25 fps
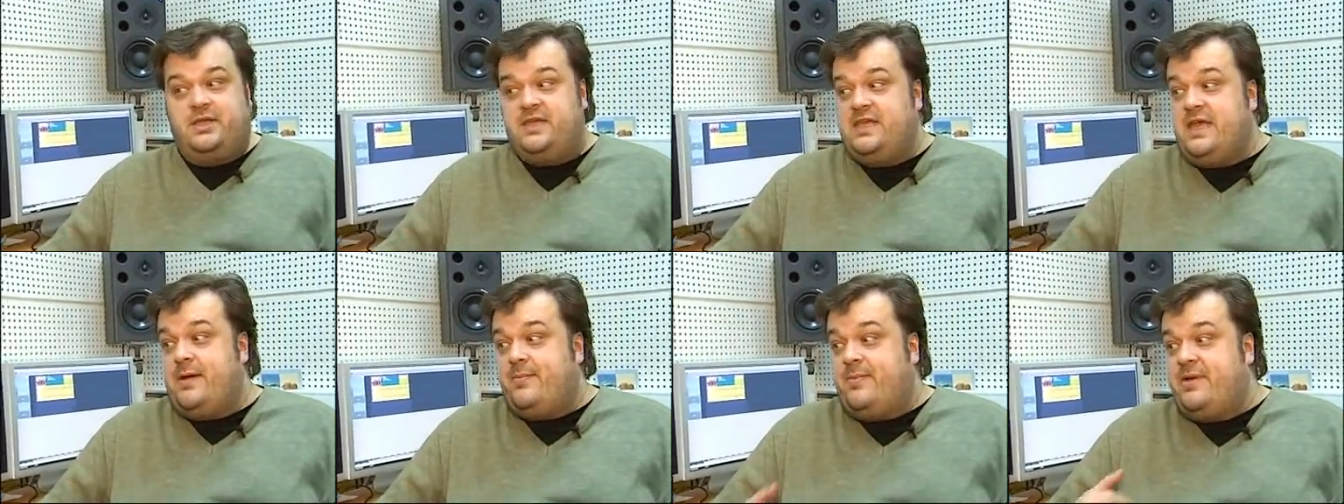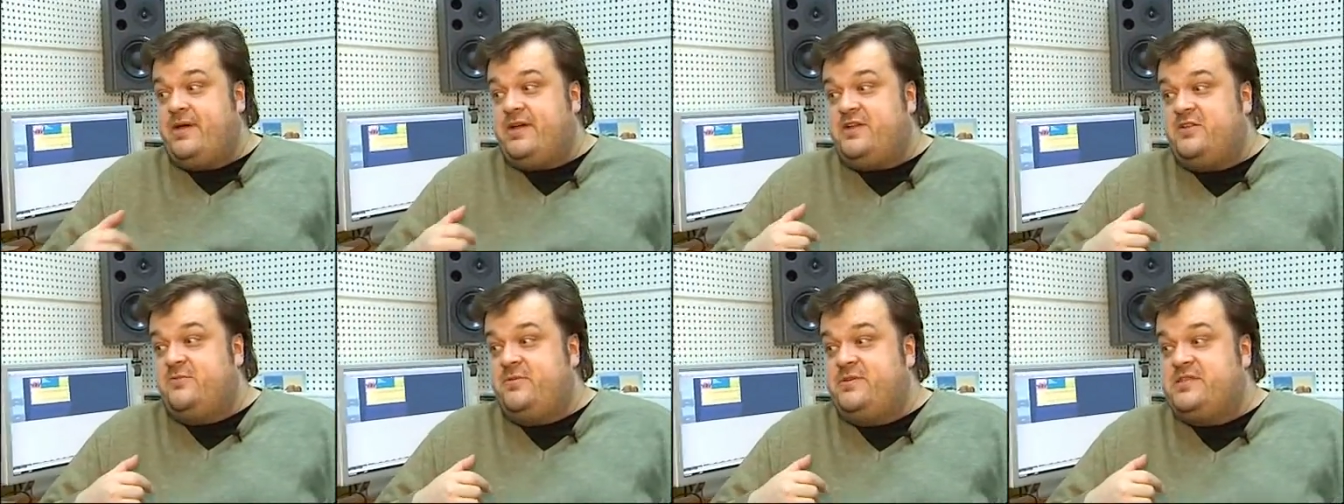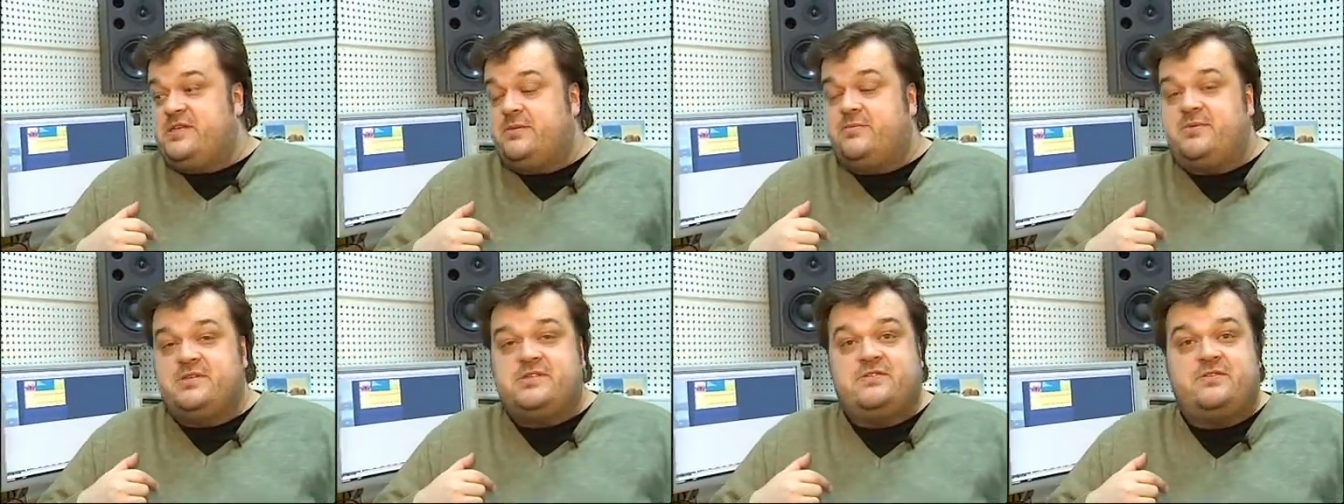я поехал в
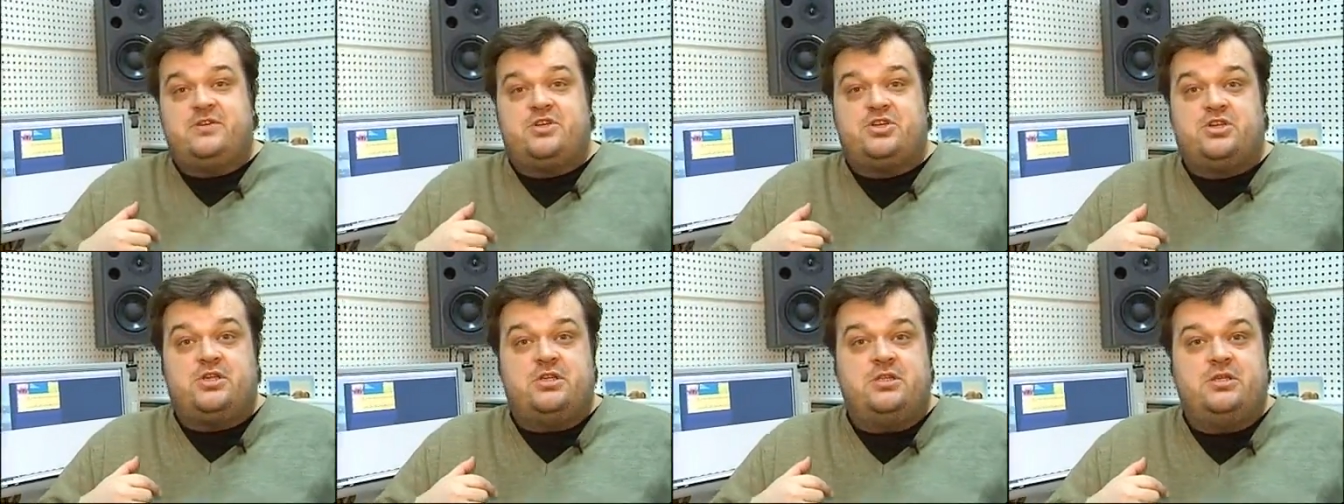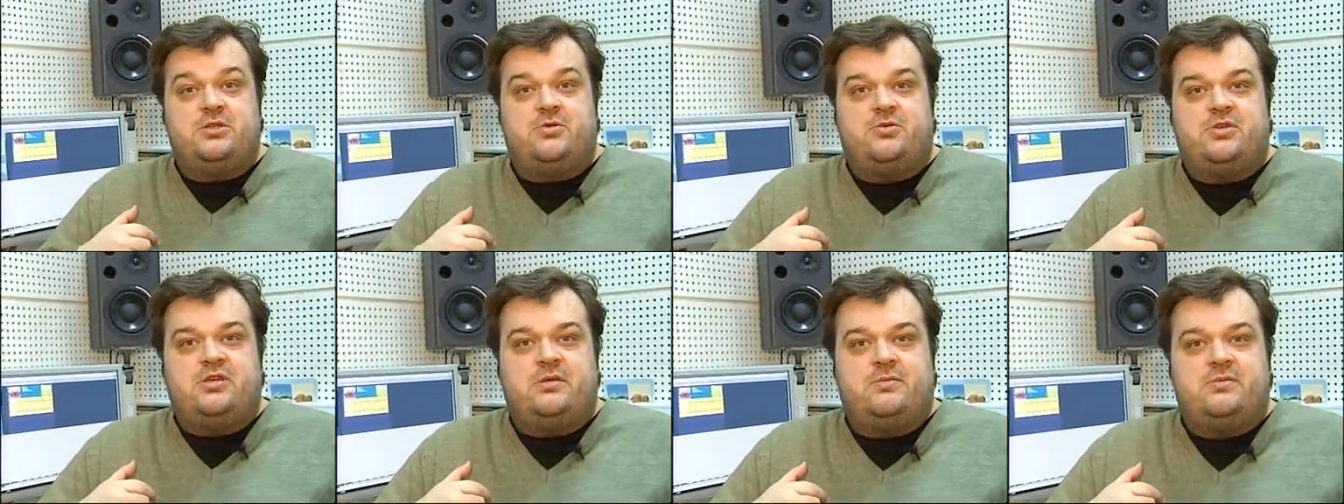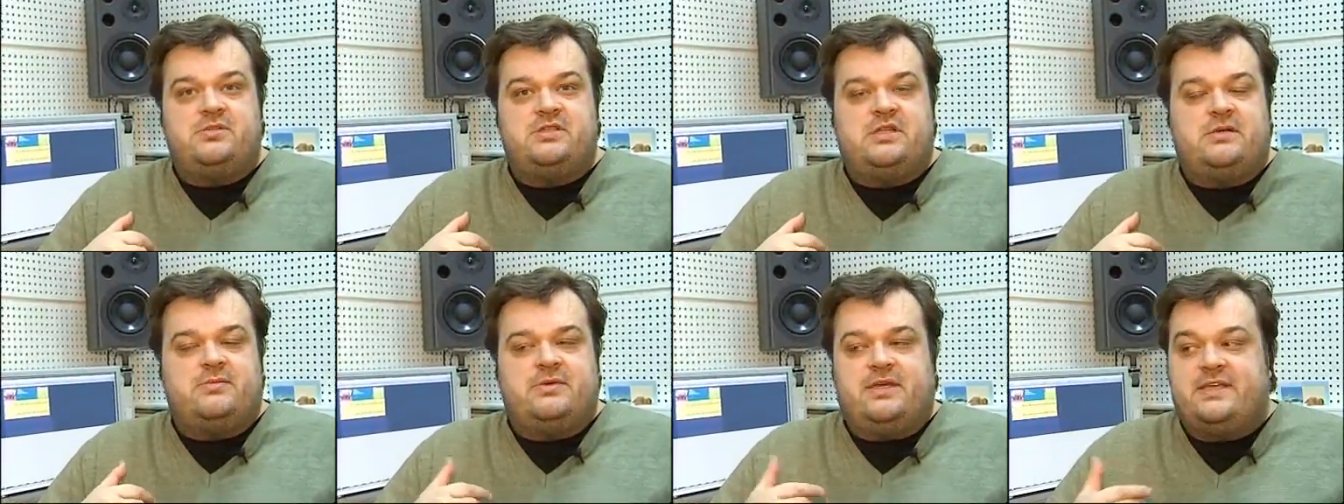Питер по совершенно
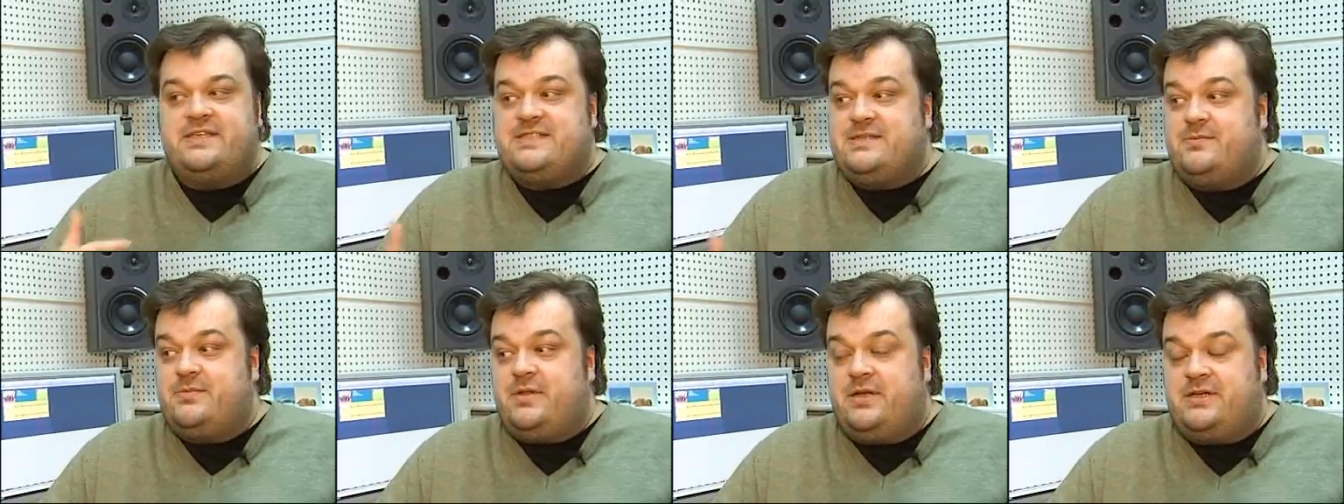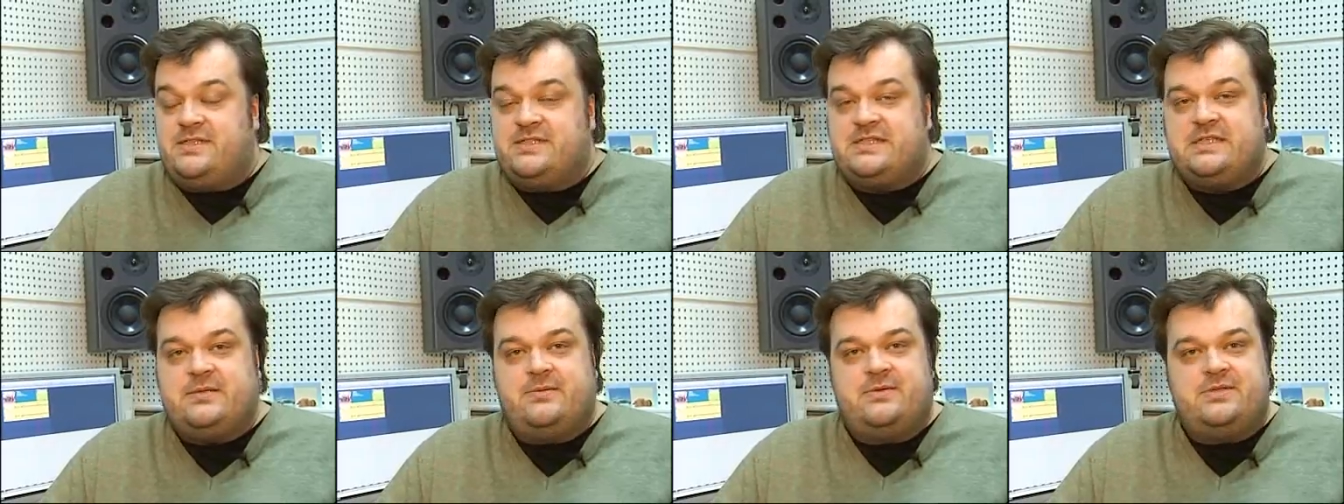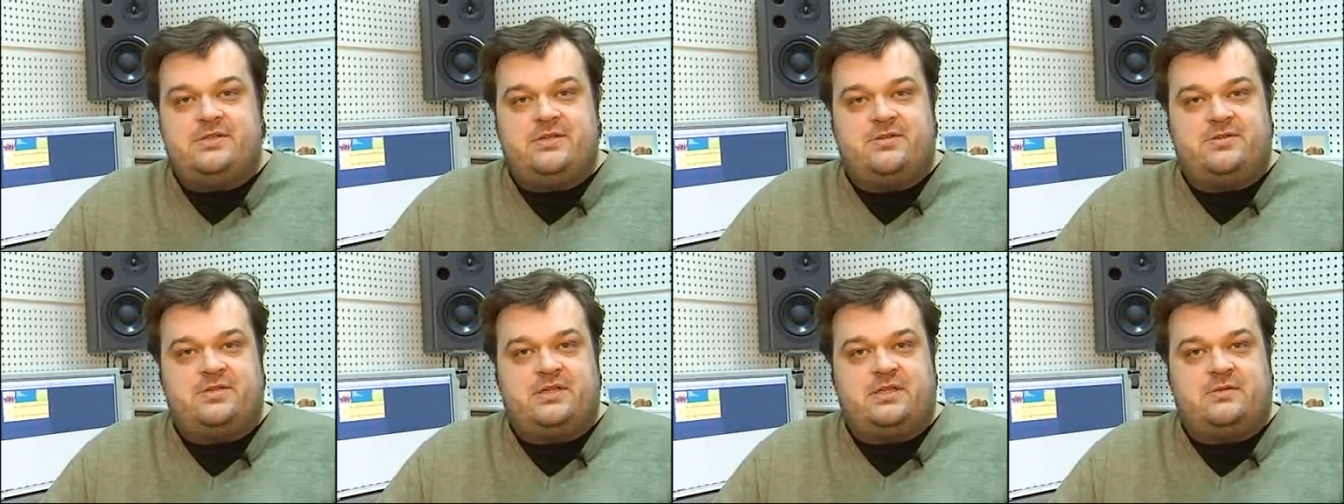другим делам. Я не собирался
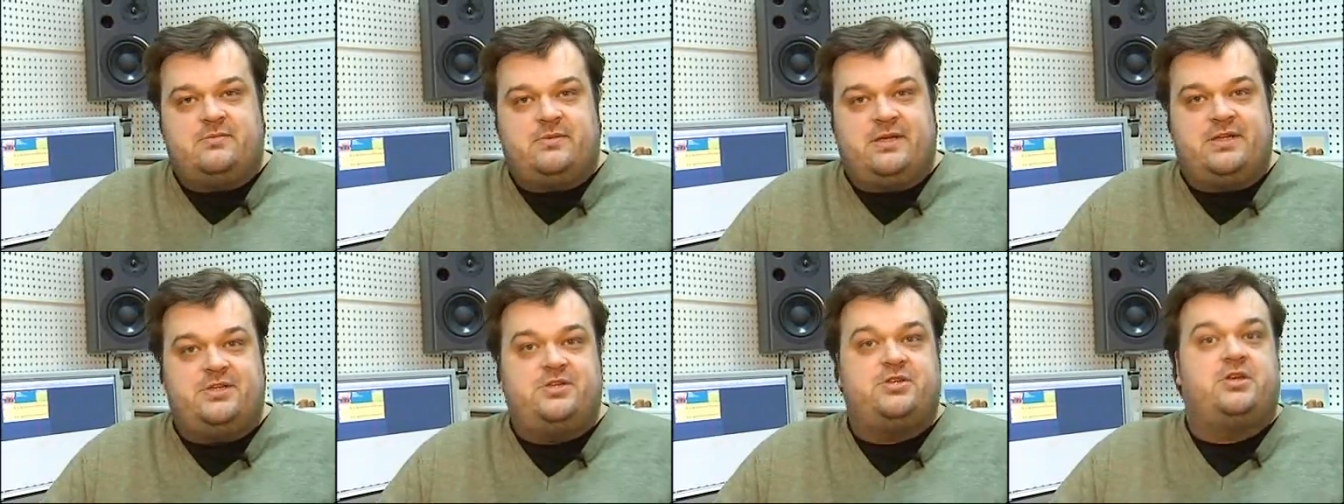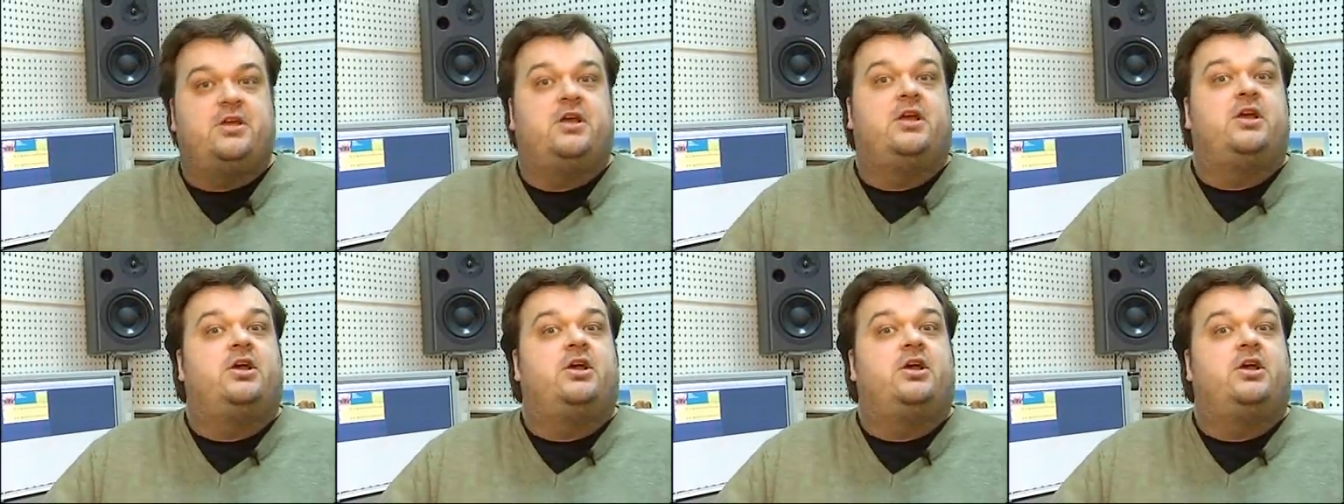комментировать этот матч.